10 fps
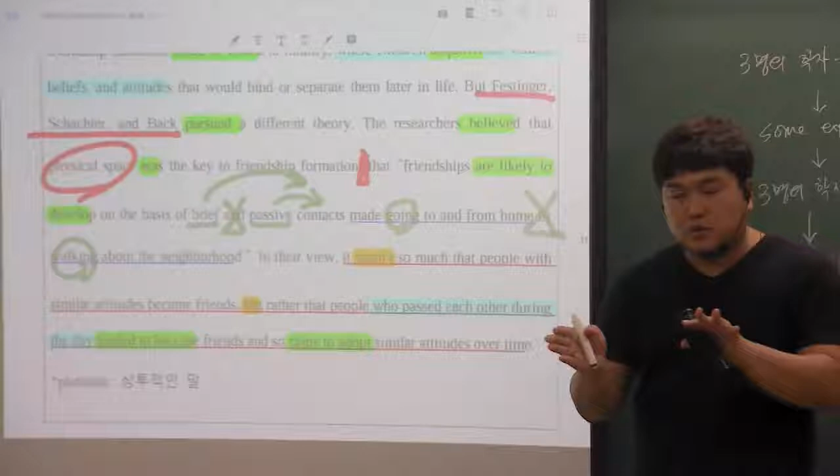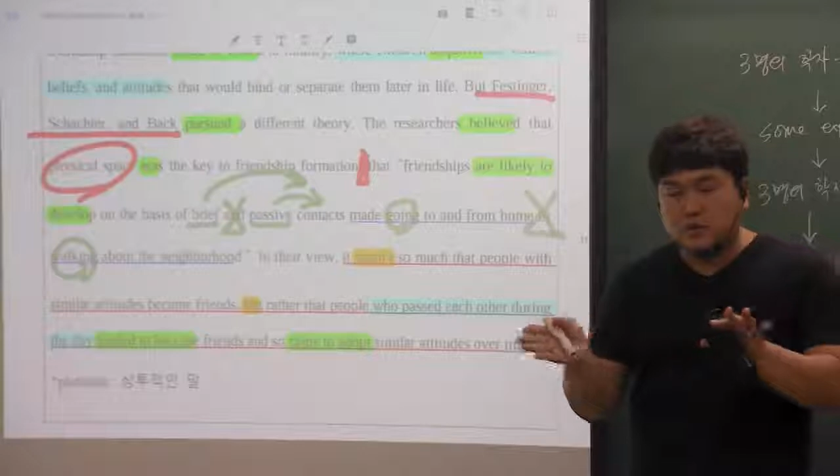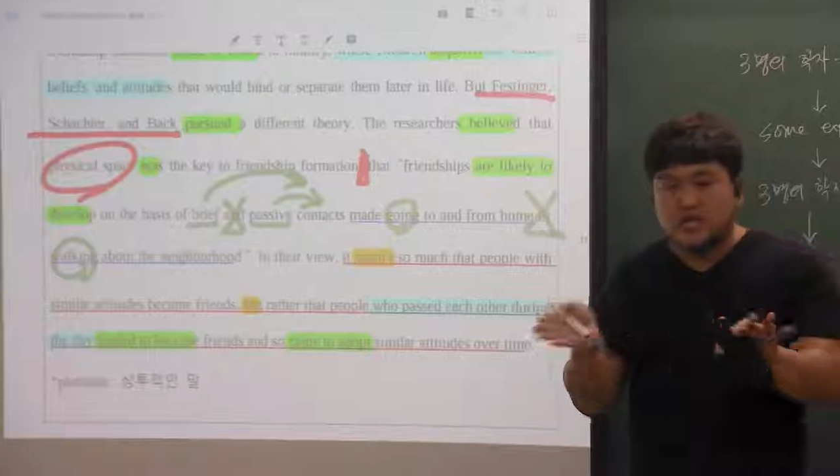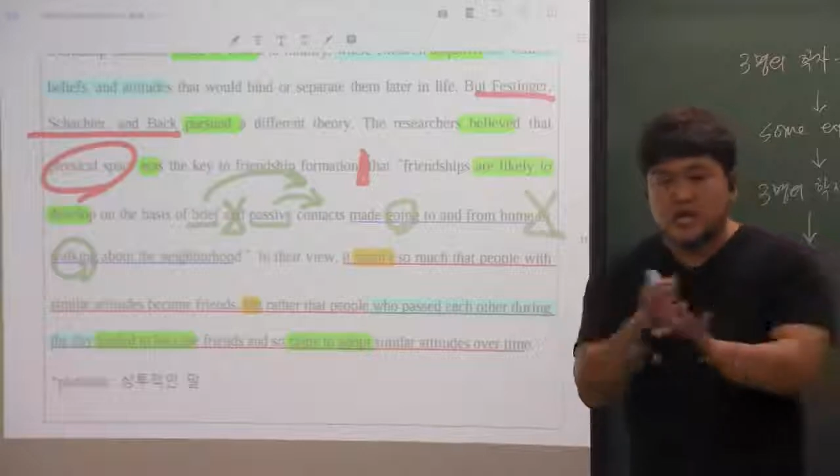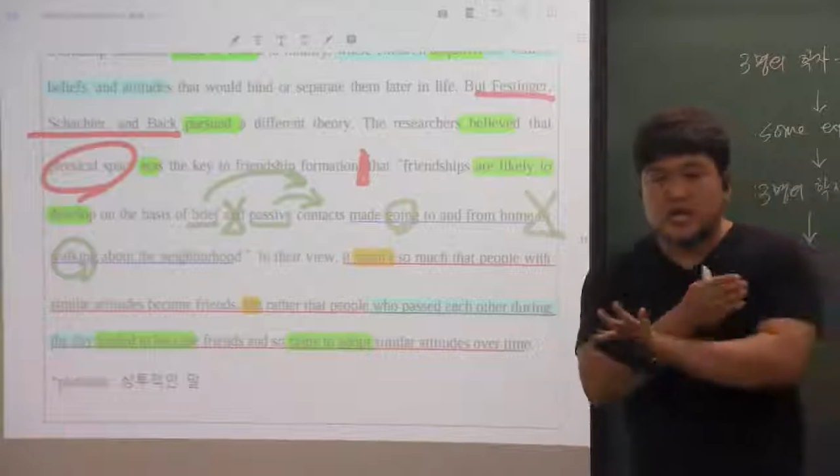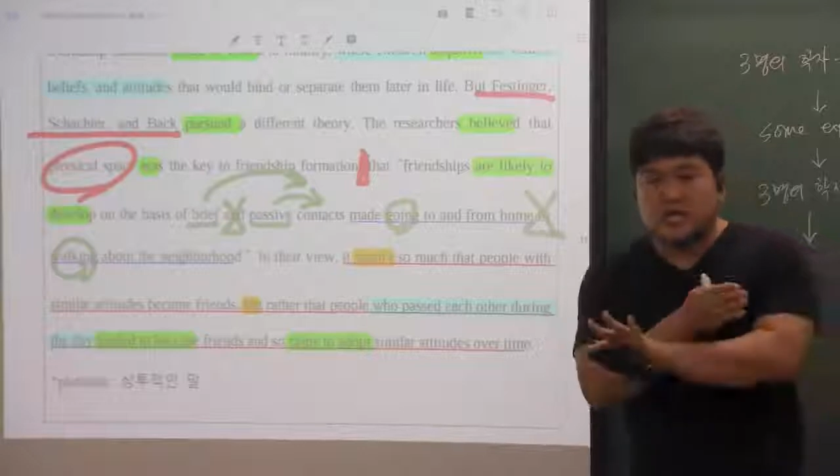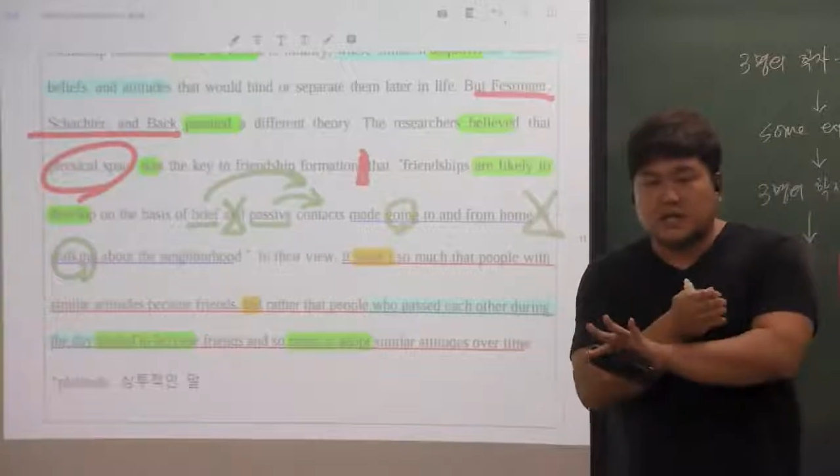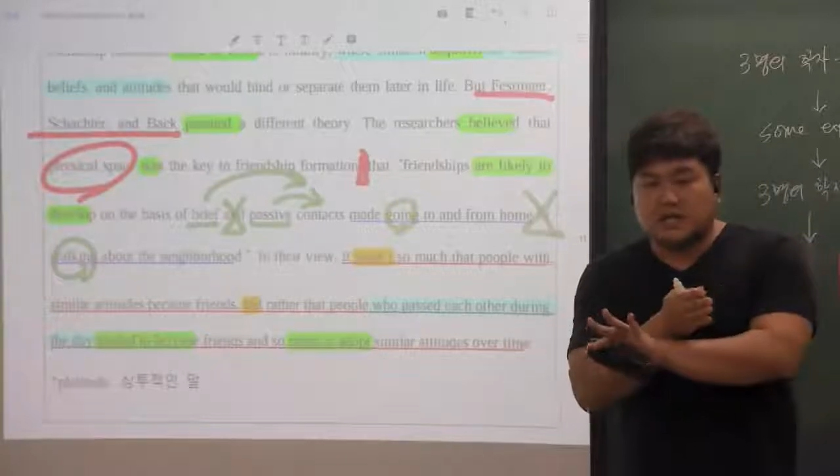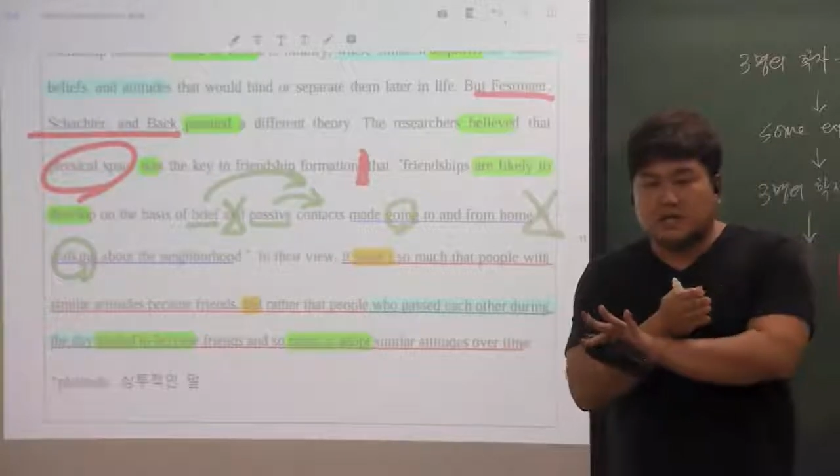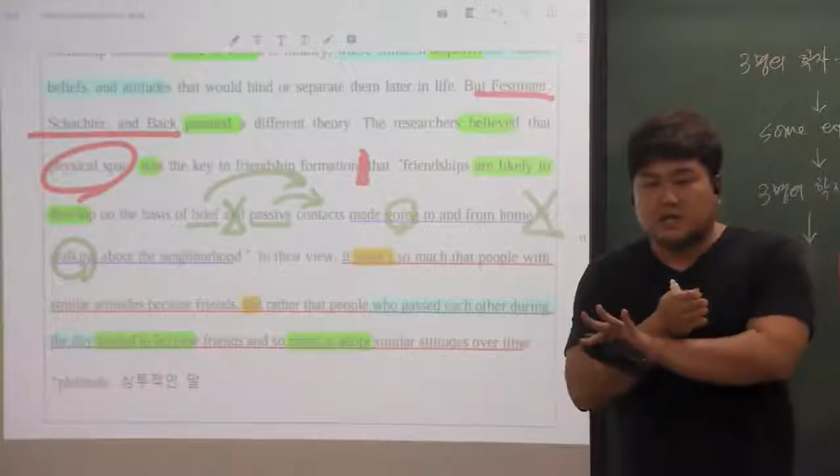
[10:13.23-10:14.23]
지나간다는
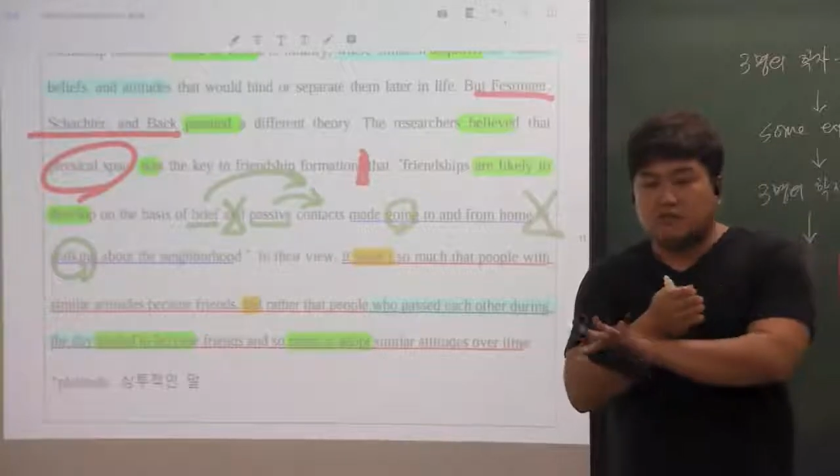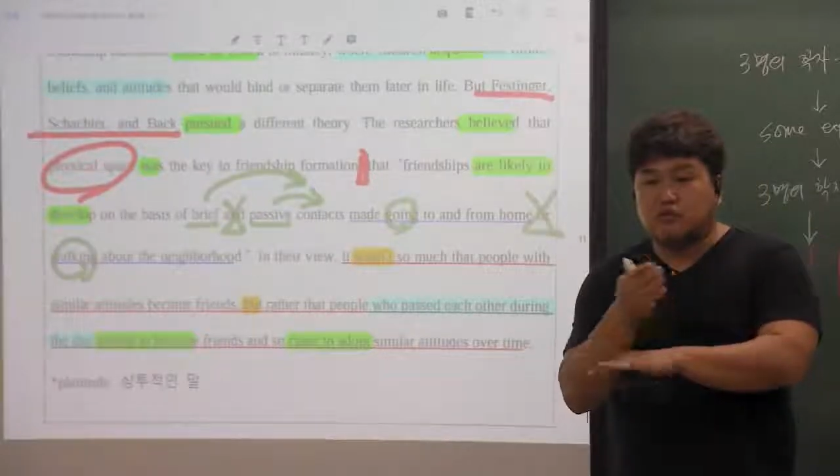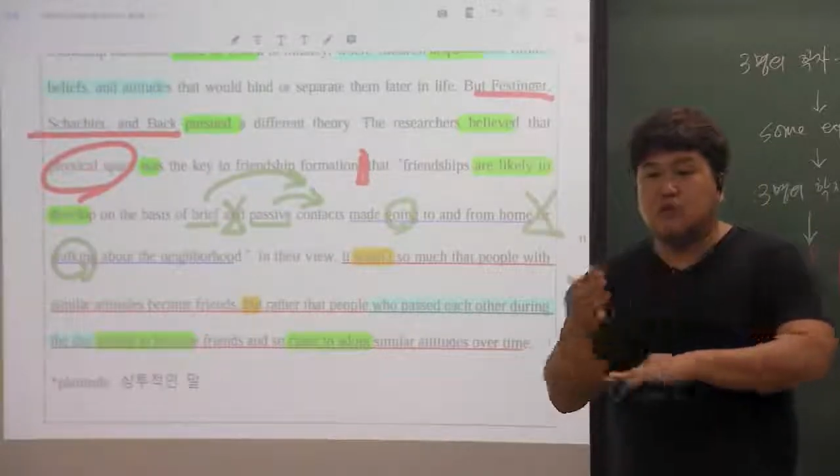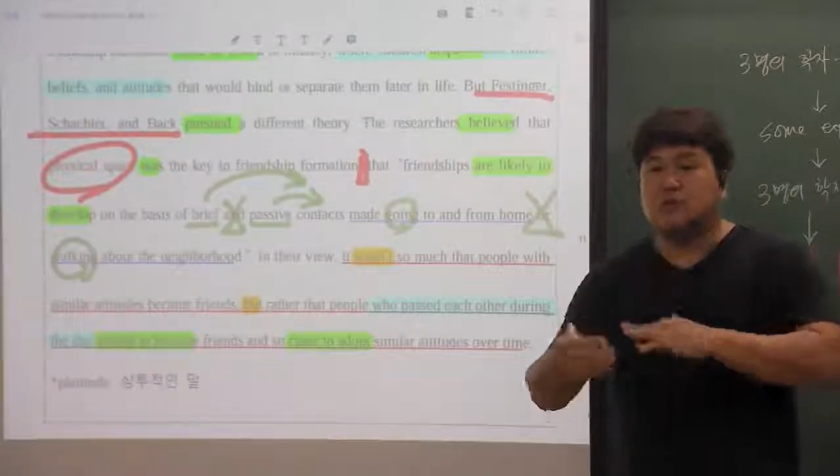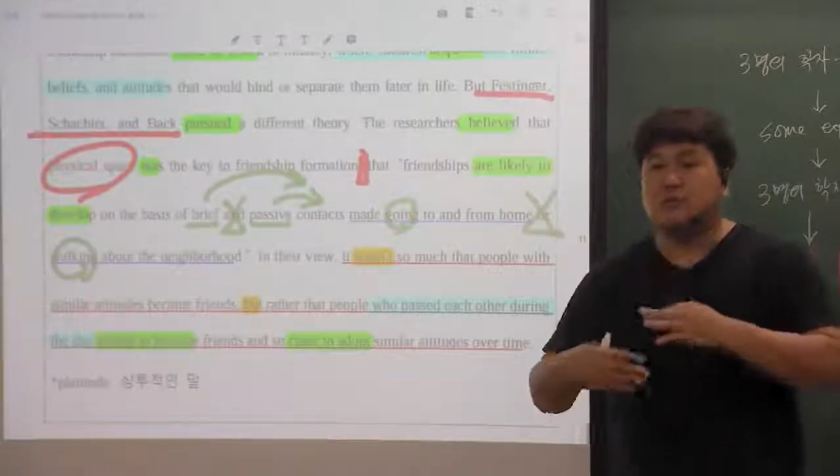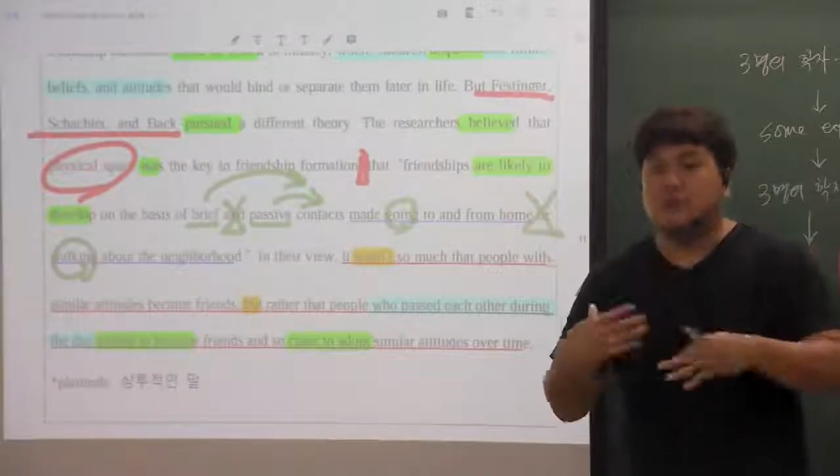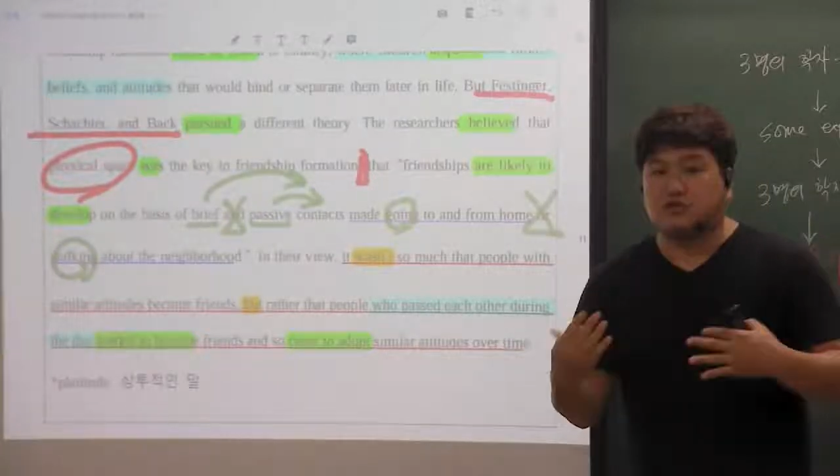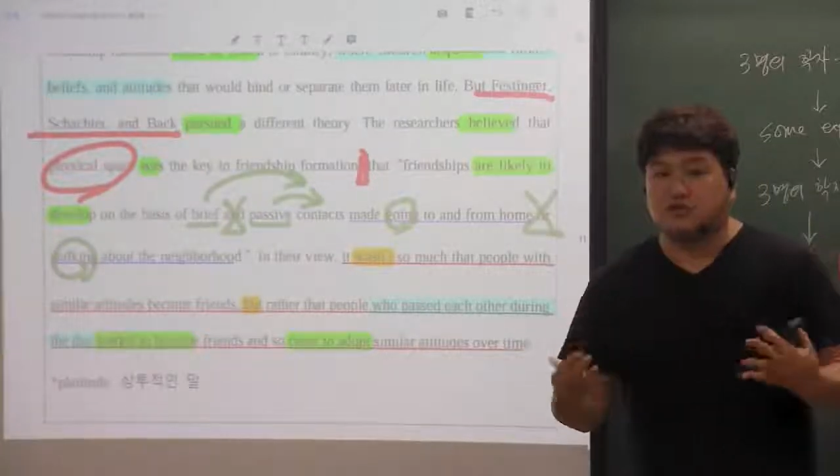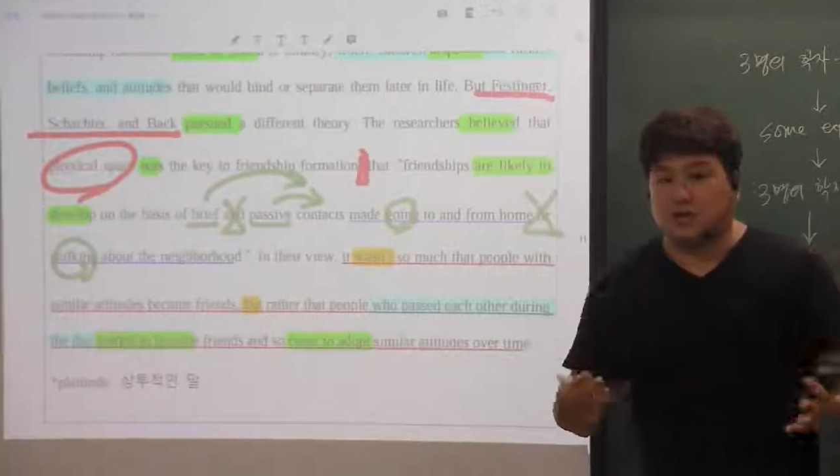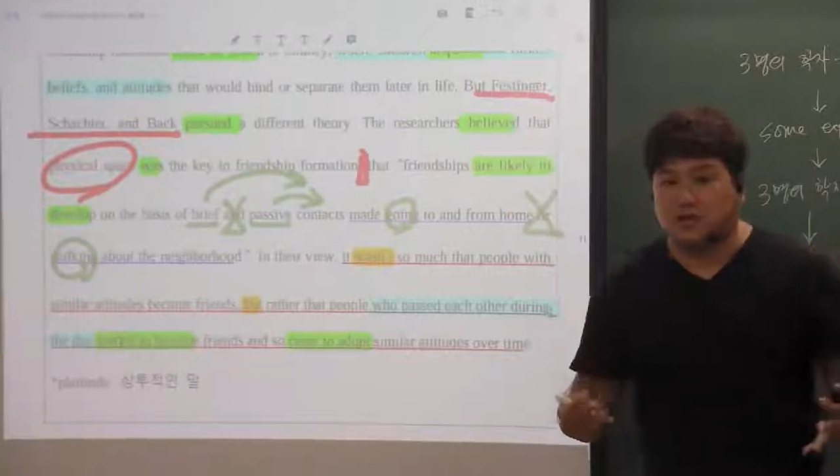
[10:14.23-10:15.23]
얘기는 우연히
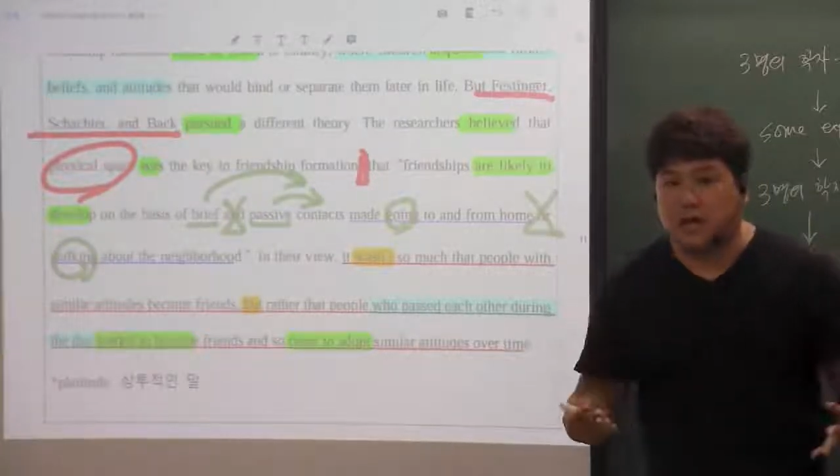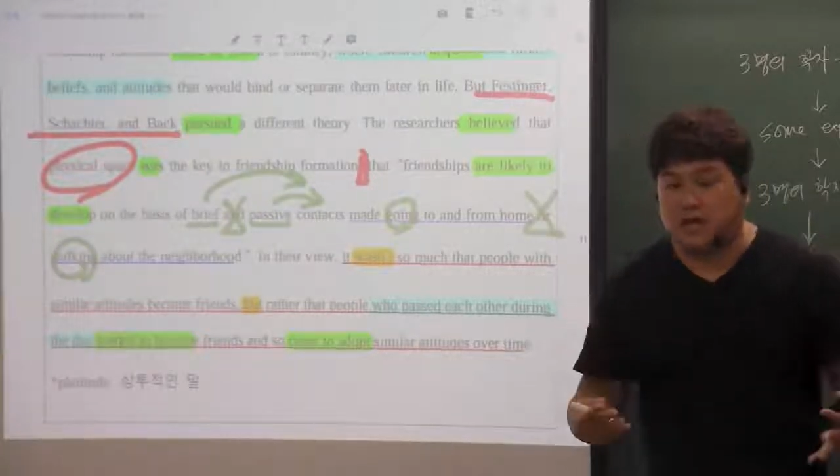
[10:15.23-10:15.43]
마주치다